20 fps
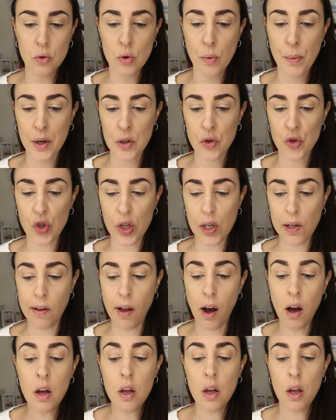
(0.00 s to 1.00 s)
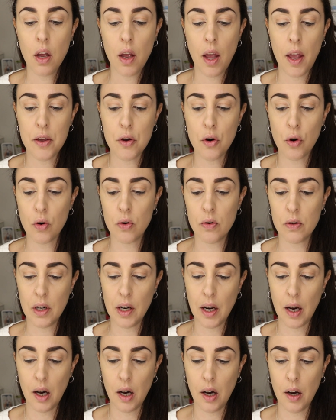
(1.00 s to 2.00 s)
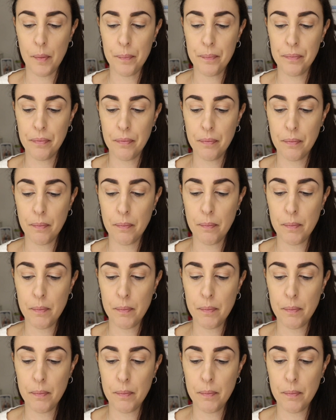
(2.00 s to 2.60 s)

sopracciglia e io con la mm,